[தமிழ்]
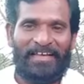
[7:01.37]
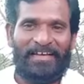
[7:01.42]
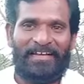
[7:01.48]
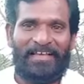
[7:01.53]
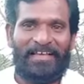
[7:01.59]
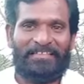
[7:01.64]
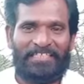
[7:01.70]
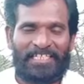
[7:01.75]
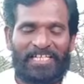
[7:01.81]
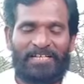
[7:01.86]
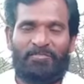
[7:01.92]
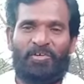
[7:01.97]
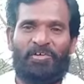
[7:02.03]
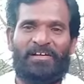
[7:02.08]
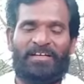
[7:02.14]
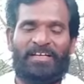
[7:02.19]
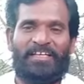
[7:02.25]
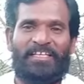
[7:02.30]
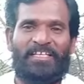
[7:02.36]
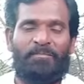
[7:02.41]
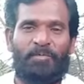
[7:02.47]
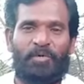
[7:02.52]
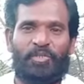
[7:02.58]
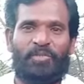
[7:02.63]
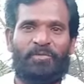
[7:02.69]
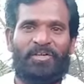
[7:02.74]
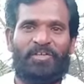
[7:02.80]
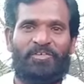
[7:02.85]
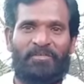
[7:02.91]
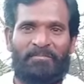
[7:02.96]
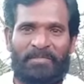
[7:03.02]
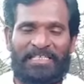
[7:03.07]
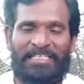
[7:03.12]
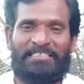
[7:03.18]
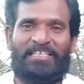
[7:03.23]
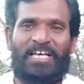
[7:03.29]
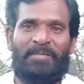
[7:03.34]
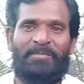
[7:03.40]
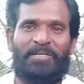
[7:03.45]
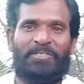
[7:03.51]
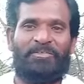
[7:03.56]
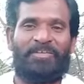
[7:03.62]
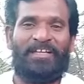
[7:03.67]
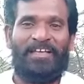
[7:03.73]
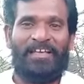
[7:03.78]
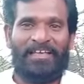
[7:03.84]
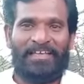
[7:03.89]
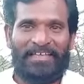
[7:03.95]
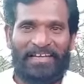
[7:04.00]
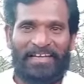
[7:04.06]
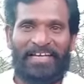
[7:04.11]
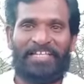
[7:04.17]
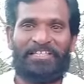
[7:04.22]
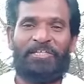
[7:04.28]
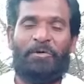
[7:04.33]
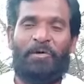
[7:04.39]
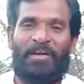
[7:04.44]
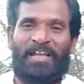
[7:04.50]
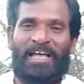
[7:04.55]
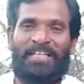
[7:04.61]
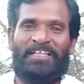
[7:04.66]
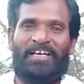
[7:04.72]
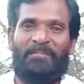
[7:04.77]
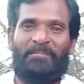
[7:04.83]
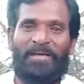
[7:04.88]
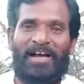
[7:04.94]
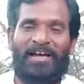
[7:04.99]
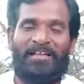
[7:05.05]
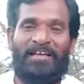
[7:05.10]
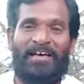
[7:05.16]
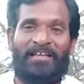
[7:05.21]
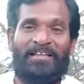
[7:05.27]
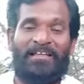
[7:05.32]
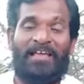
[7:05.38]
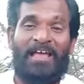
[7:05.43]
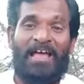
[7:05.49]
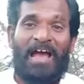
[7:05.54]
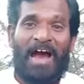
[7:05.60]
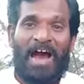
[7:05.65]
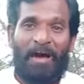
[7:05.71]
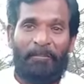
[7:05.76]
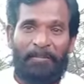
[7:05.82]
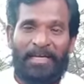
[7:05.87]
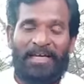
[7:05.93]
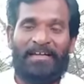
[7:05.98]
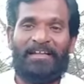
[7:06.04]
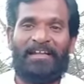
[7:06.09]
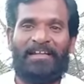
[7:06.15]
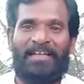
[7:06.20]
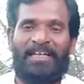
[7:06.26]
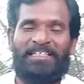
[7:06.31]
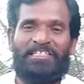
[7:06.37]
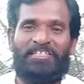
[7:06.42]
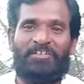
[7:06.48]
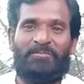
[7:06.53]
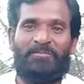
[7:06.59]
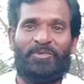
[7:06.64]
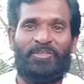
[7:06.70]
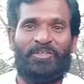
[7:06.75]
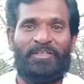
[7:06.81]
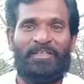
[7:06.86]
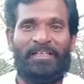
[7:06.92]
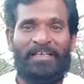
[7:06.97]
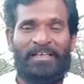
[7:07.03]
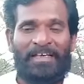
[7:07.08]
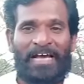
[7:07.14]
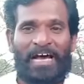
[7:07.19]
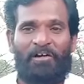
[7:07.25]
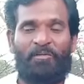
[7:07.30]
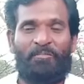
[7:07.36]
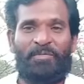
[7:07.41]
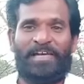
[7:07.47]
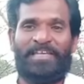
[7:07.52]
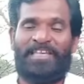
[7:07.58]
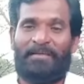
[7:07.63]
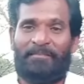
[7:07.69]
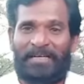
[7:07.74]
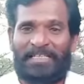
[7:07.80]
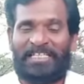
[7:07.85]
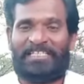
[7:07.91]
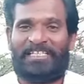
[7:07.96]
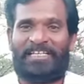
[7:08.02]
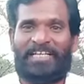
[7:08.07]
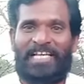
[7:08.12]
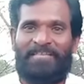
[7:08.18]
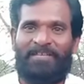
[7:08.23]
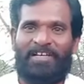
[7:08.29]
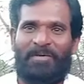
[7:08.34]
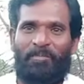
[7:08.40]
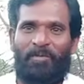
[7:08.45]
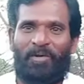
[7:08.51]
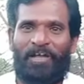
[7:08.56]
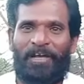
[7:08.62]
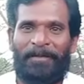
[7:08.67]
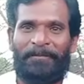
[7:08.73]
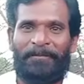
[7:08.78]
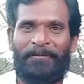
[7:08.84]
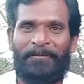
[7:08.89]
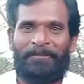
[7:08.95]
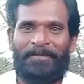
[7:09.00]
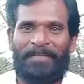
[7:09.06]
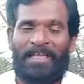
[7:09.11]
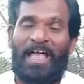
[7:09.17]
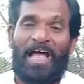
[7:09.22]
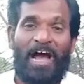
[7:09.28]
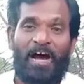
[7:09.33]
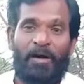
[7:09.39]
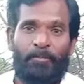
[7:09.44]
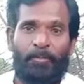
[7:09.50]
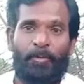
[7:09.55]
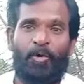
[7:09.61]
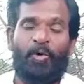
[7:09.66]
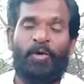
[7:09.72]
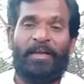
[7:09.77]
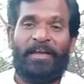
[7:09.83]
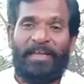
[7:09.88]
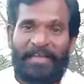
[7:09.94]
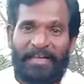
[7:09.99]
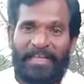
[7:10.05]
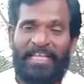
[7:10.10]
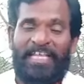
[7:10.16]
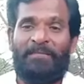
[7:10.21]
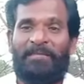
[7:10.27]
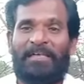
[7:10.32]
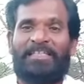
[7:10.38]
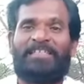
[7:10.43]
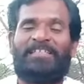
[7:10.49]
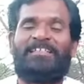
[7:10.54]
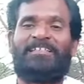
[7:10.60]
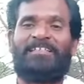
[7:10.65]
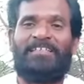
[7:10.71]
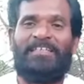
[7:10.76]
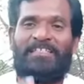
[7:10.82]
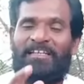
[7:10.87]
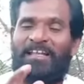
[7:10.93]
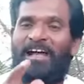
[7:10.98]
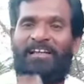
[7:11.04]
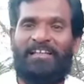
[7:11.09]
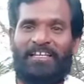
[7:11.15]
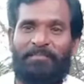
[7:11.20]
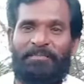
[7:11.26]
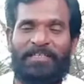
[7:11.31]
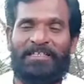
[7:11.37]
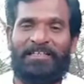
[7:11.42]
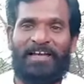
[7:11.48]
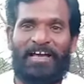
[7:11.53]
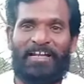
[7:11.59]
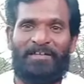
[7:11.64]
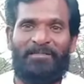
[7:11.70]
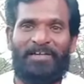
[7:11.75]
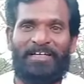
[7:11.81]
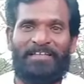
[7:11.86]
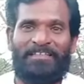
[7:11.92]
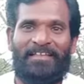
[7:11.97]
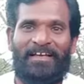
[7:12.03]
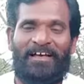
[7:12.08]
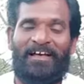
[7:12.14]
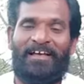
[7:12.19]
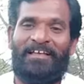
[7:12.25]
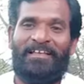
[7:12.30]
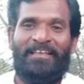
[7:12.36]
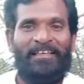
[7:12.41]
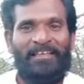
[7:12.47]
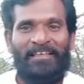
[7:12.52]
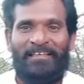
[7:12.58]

ஏன்னா ஜெகன்மோகன் ரெட்டியை பொறுத்த வரைக்கும் மத சார்பற்றவர் எல்லாத்தையும் ஒன்னாதான் பாக்குறாரு அப்படின்ற ரேஞ்ச் இருக்கும்போது அவன் போய் என் மதத்துல கை வைக்க போறான் அப்போ நீ மதத்துக்கு எதிராக இருப்பதன் காரணமாகத்தான்